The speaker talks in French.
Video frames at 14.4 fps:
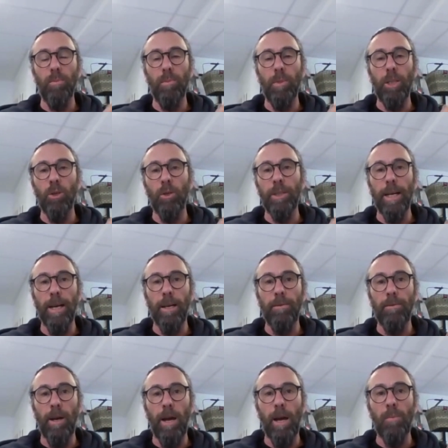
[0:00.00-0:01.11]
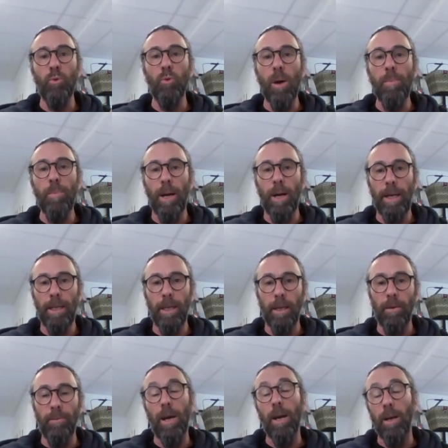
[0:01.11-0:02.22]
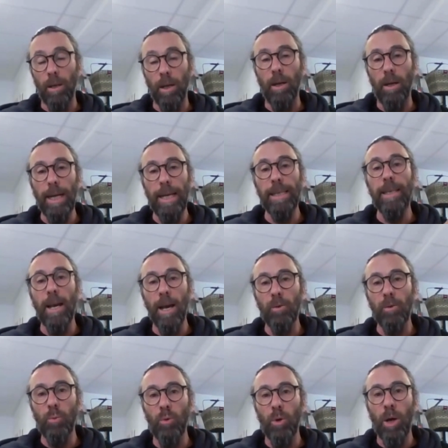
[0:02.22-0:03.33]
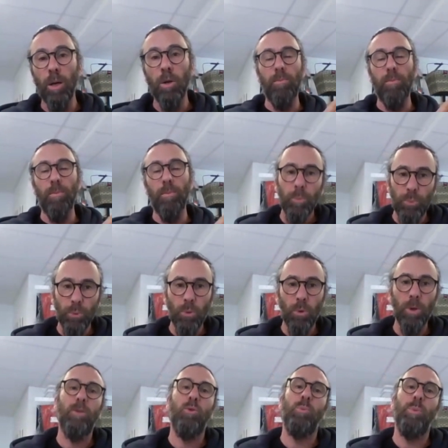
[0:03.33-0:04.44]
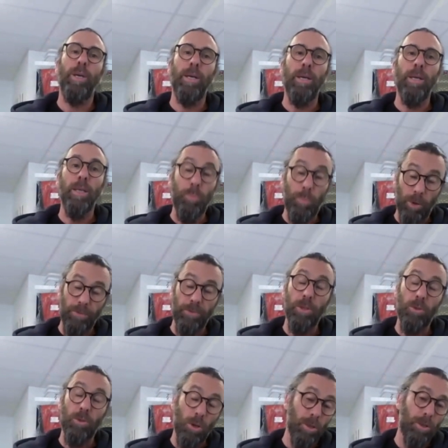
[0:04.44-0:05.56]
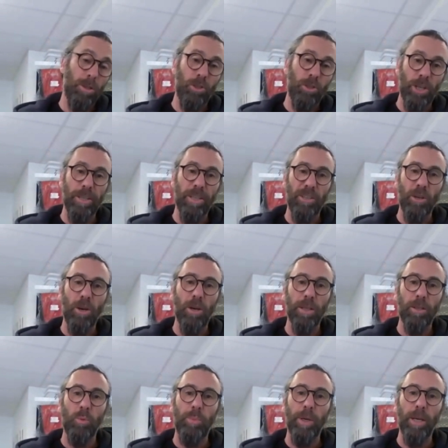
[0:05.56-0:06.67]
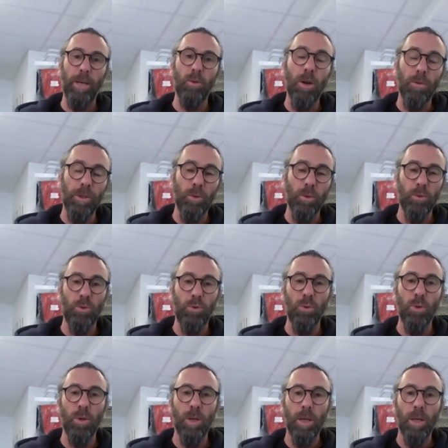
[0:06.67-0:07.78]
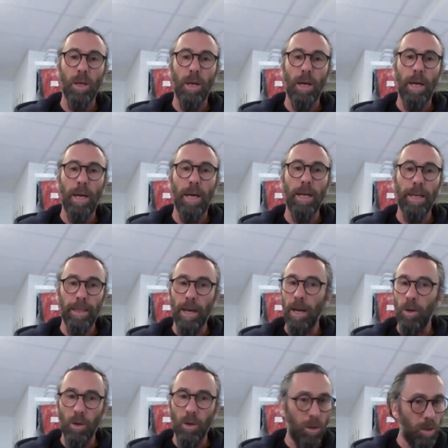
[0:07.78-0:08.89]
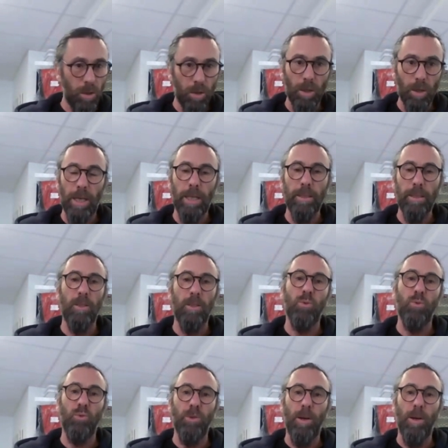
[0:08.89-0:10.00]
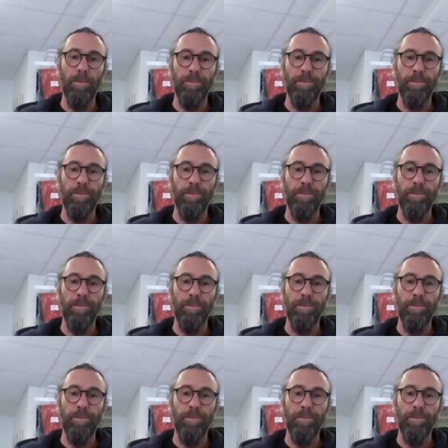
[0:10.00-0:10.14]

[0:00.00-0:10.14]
Les gens qui arrivent à Blois par la, enfin, à la gare de Blois, ils pourront récupérer, ils peuvent d'ores et déjà d'ailleurs récupérer leur vélo du coup à la gare, à la descente du train.